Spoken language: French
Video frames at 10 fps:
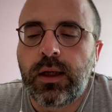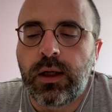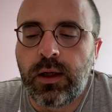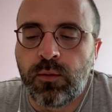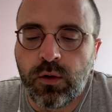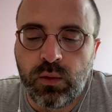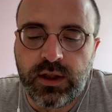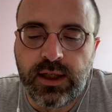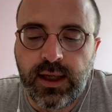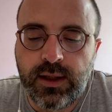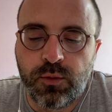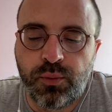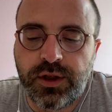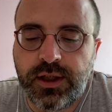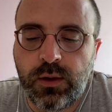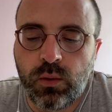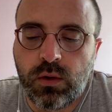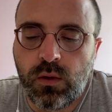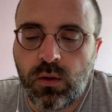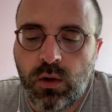Ils me considéraient depuis si
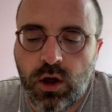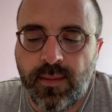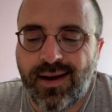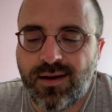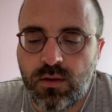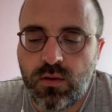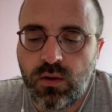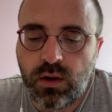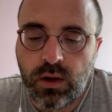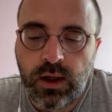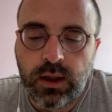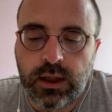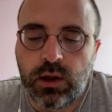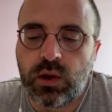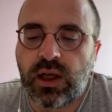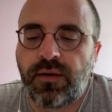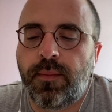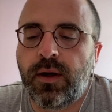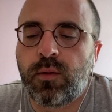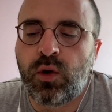longtemps comme un cancre qui ne savaient
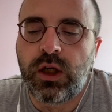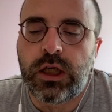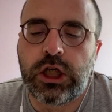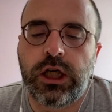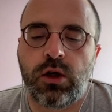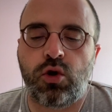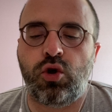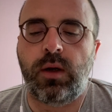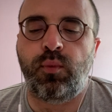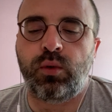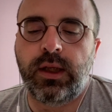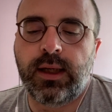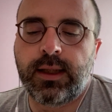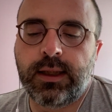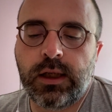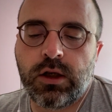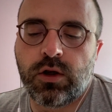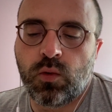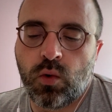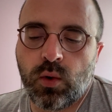pas comment réagir quand je répondais à des
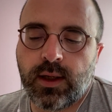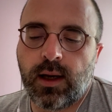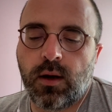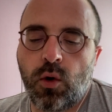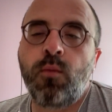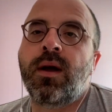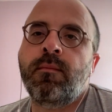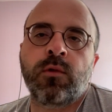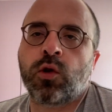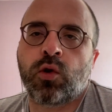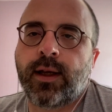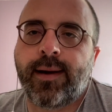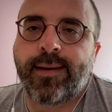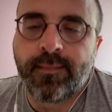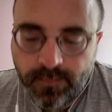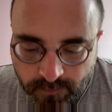questions auxquelles eux-mêmes n'entendaient rien.